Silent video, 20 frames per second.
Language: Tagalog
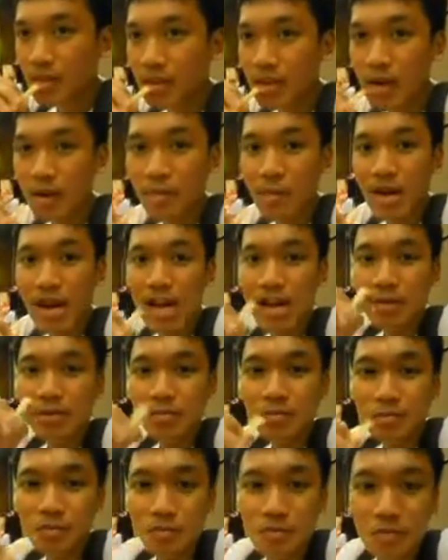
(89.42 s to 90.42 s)
Ah pala,
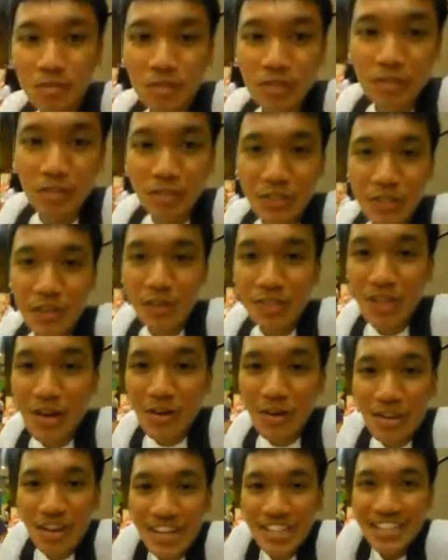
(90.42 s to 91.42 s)
shout out
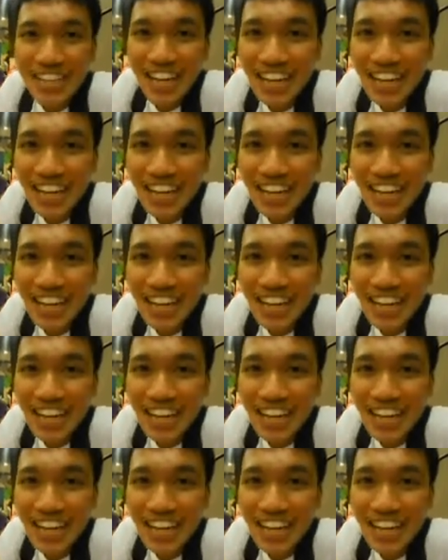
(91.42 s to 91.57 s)
na si